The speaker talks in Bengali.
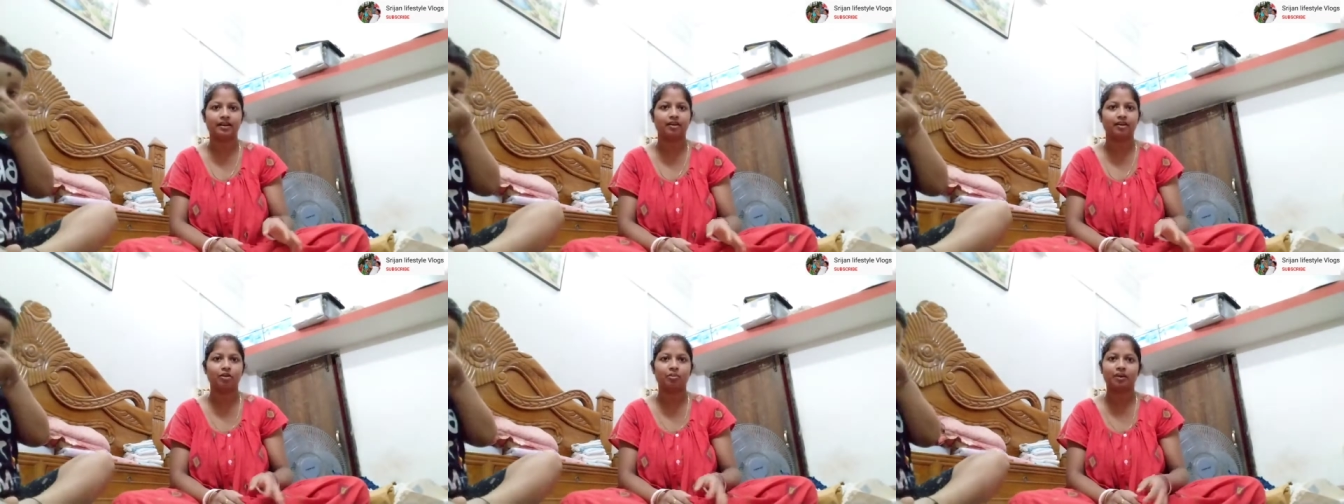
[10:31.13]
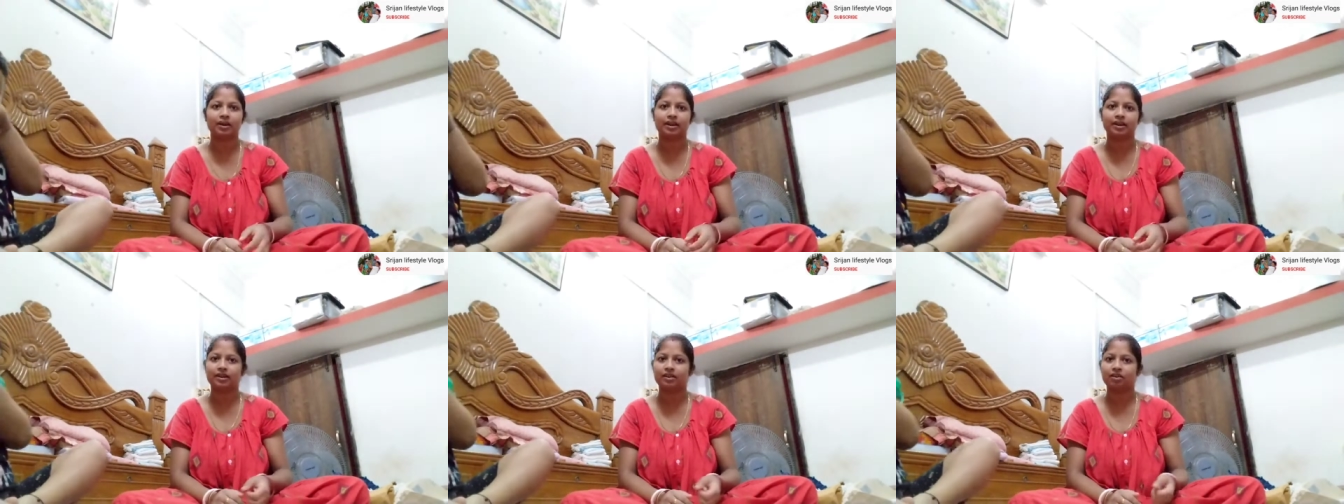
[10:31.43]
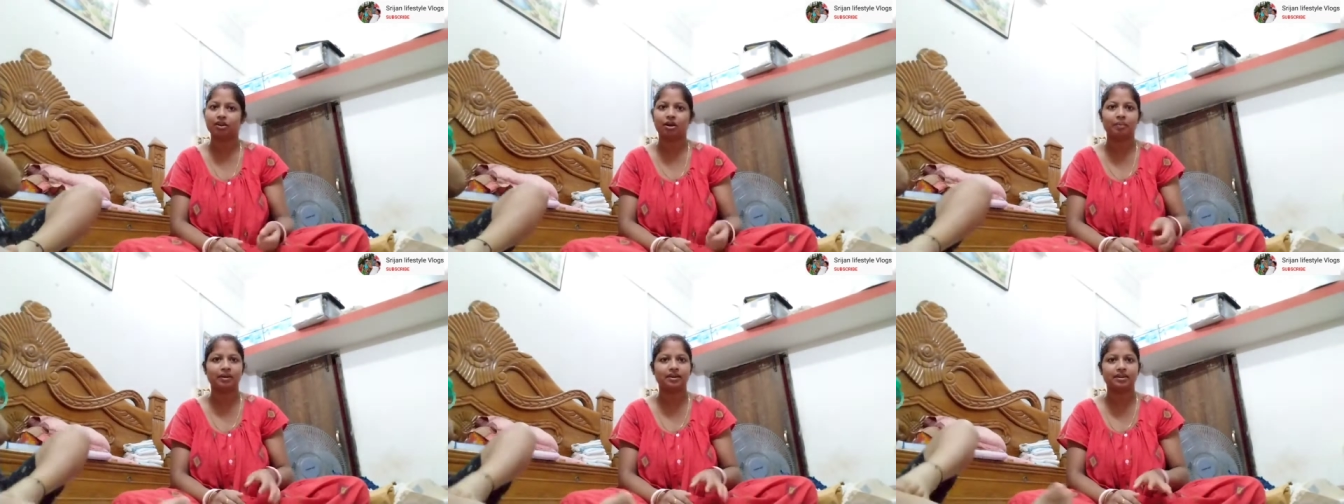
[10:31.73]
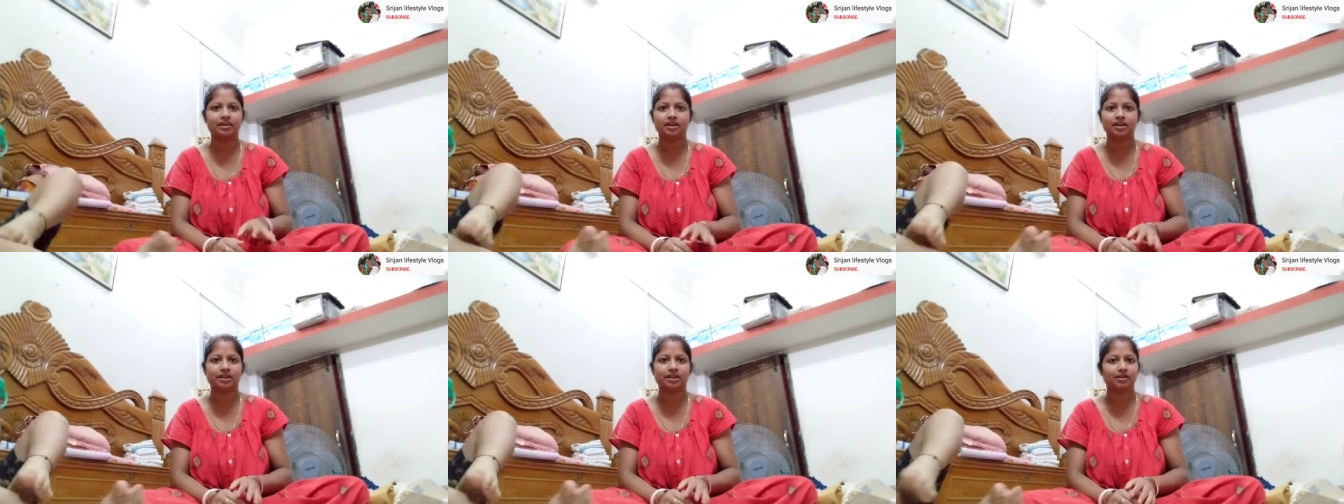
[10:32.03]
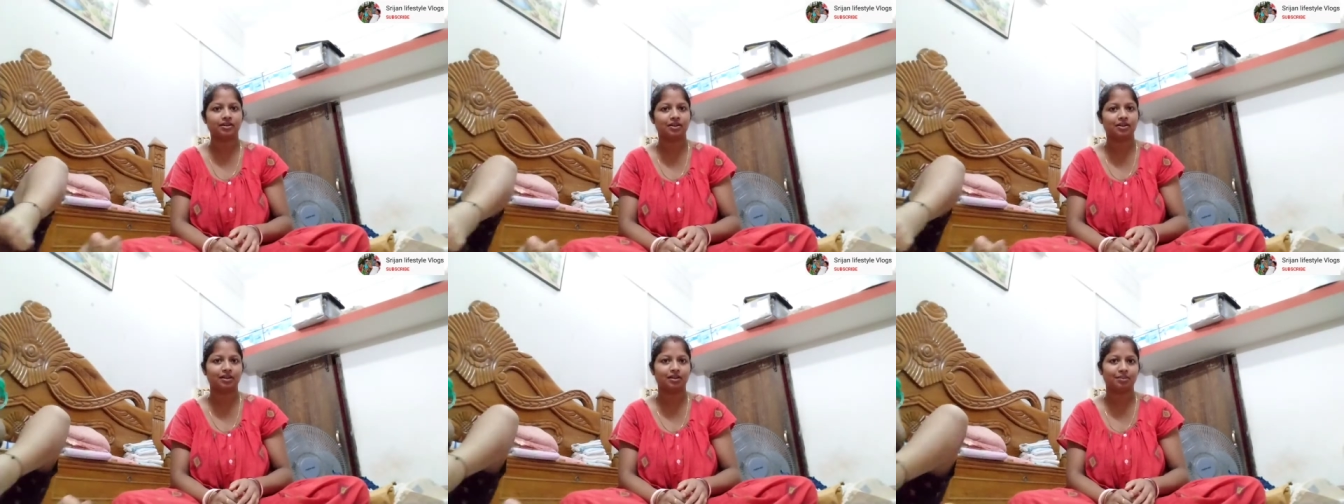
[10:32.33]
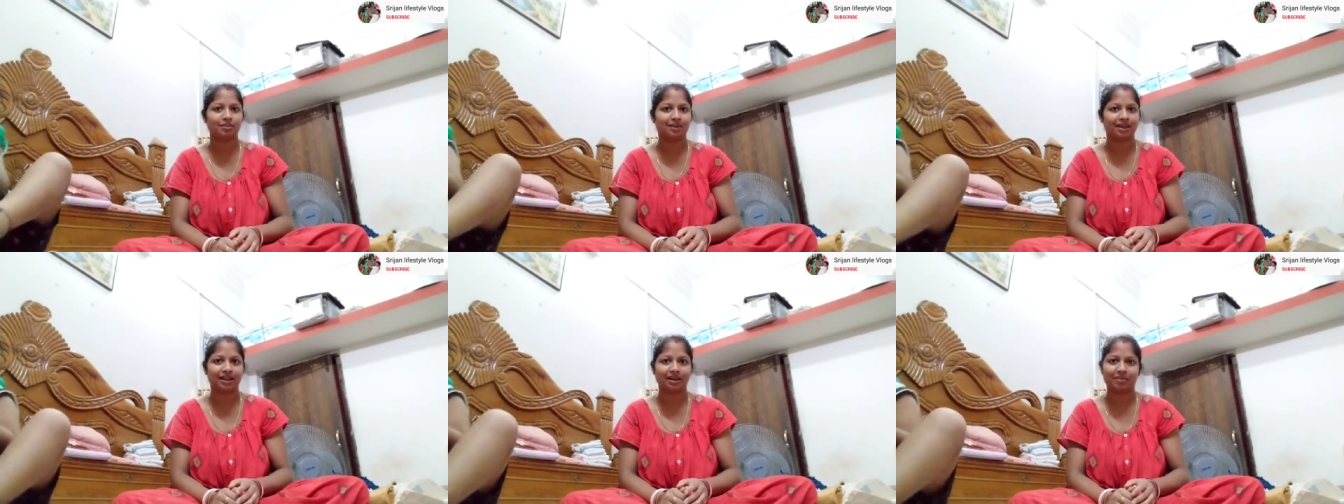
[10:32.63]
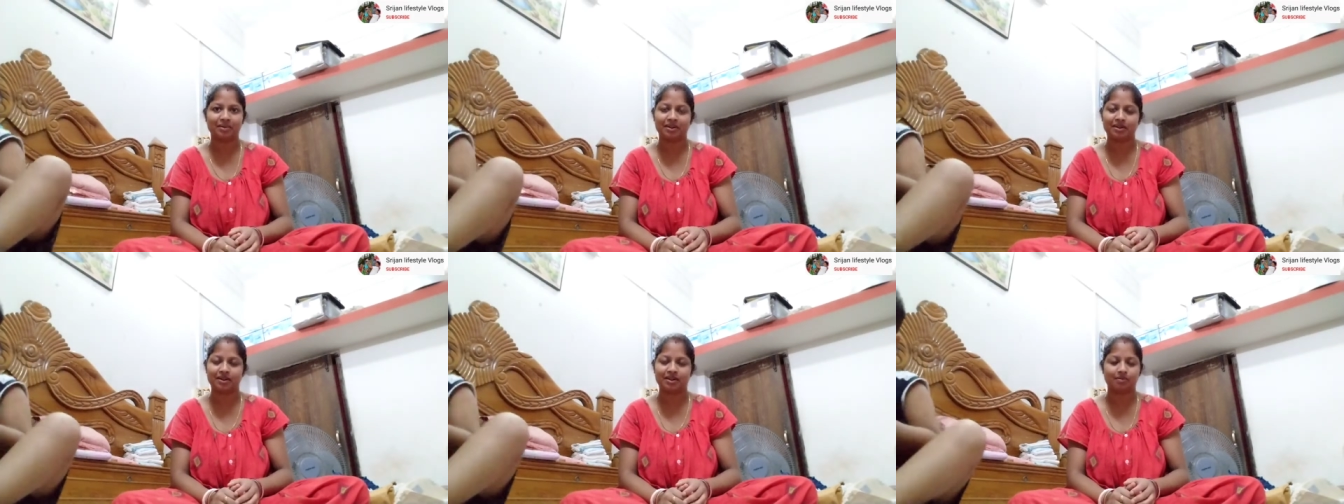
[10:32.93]
দেওয়া মানে কিন্তু আমার জিনিসটা হচ্ছে মানে
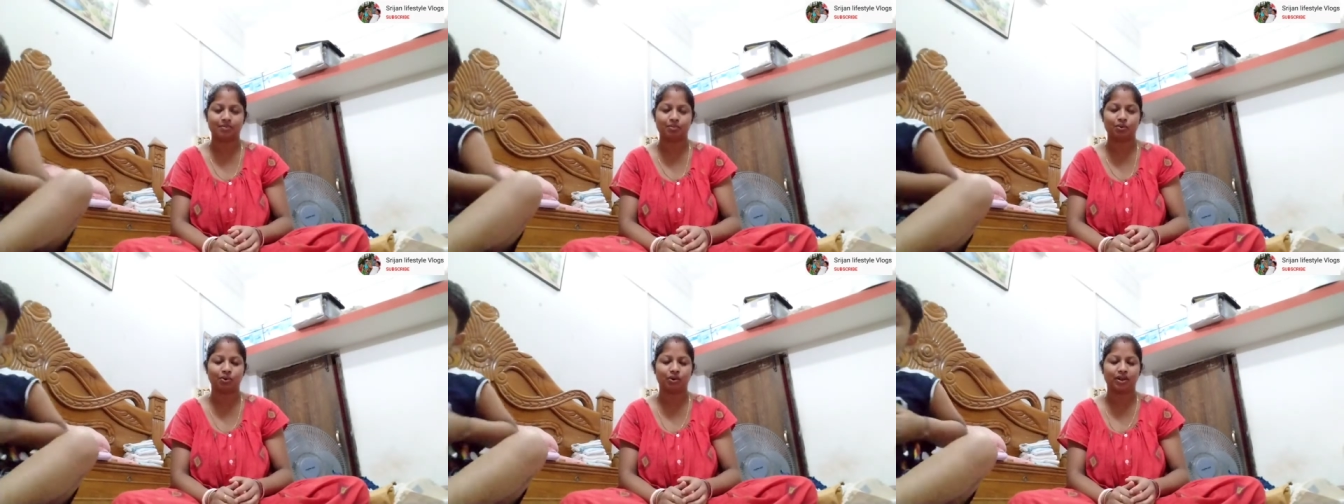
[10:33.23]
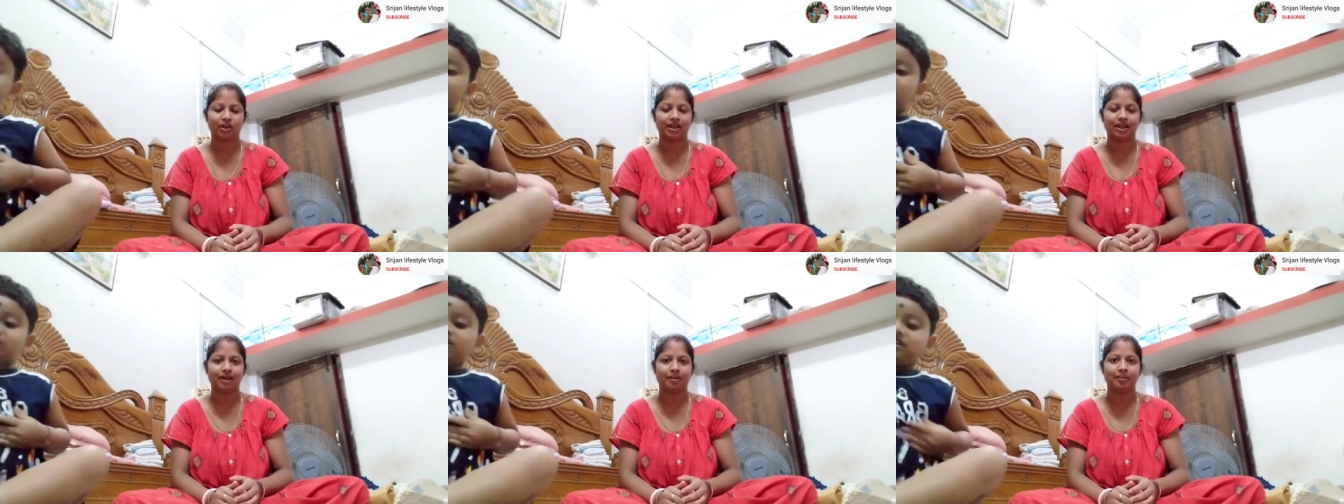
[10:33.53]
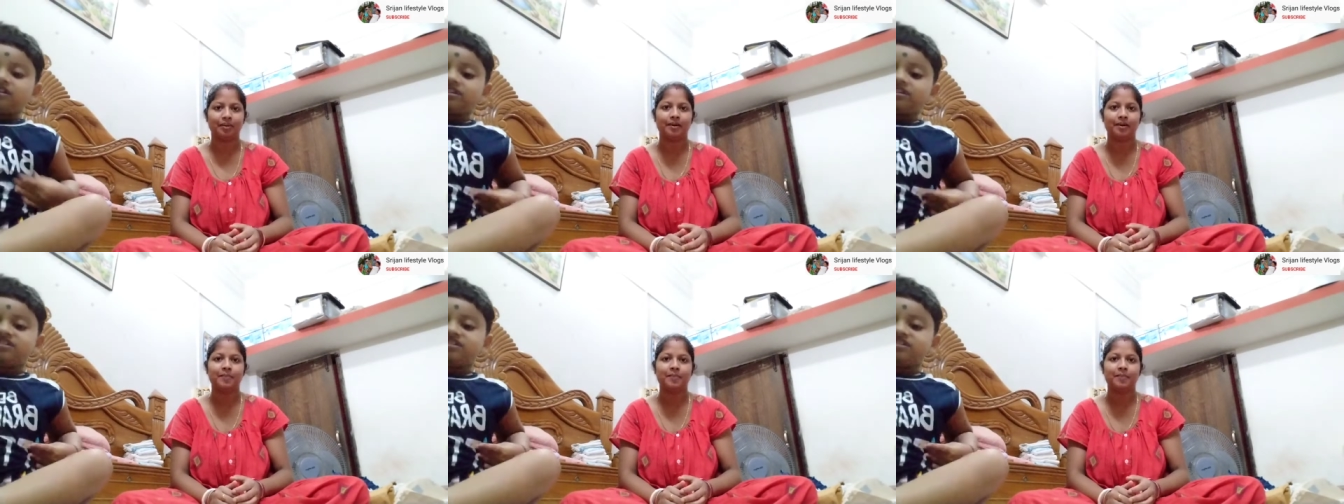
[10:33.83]
আমি রিসিভ করে নিলাম